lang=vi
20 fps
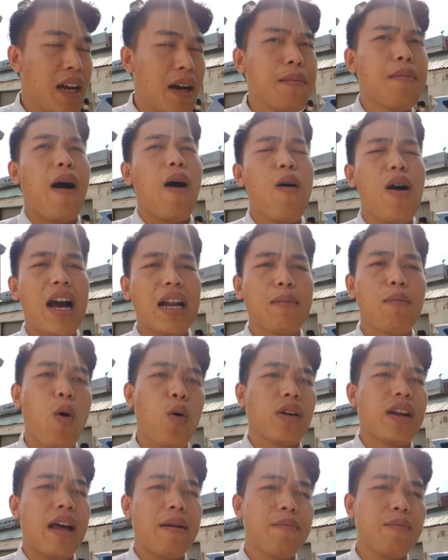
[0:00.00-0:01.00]
bảo hành
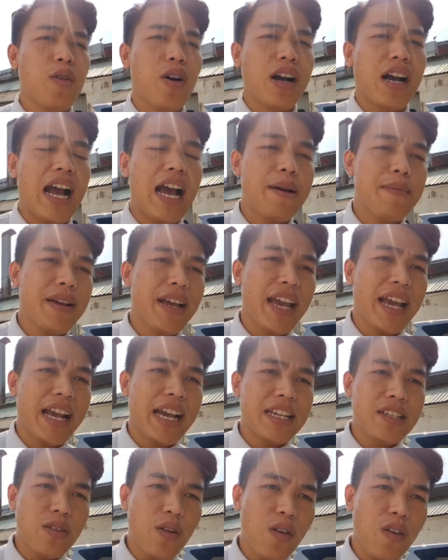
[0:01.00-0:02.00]
1 năm hoặc 20.000
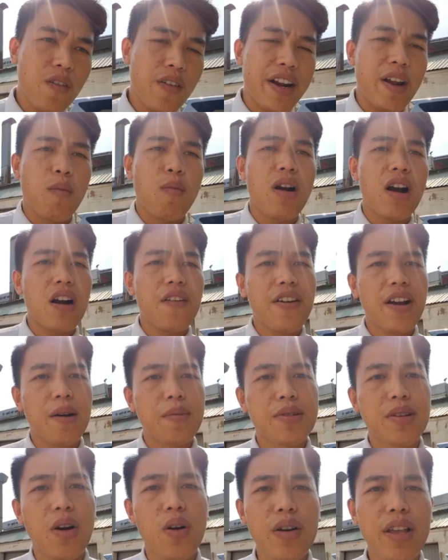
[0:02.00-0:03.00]
cây số về động cơ với
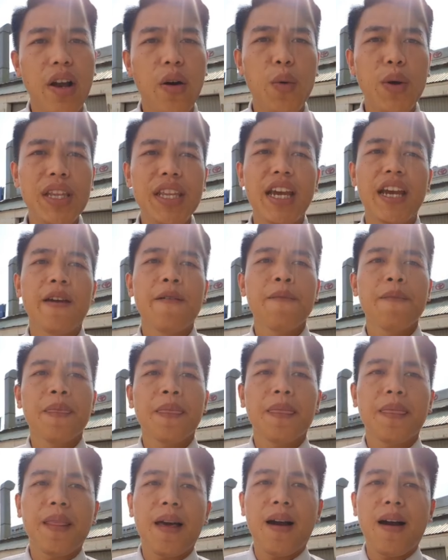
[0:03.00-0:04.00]
hộp số nha quý anh chị.
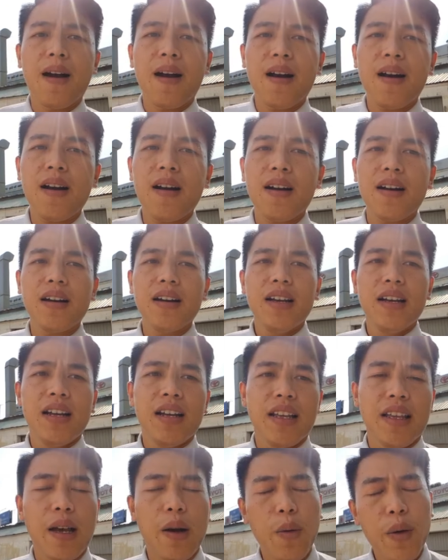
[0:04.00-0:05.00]
Đó.
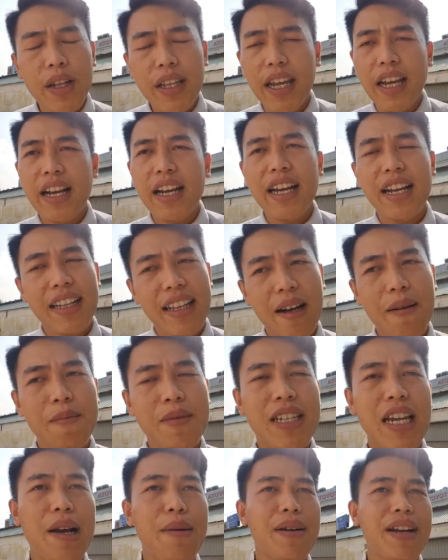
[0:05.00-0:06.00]
Cho quý anh chị cứ yên tâm,
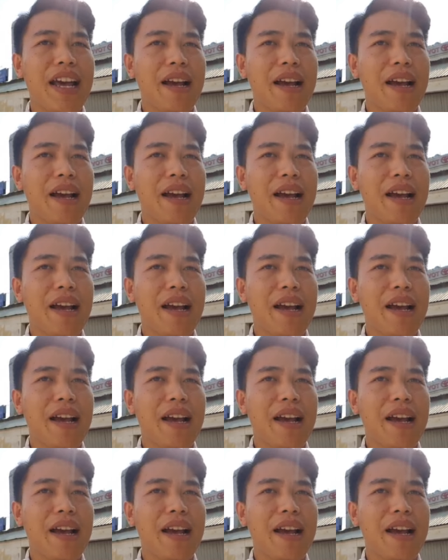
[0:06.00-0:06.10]
xe bên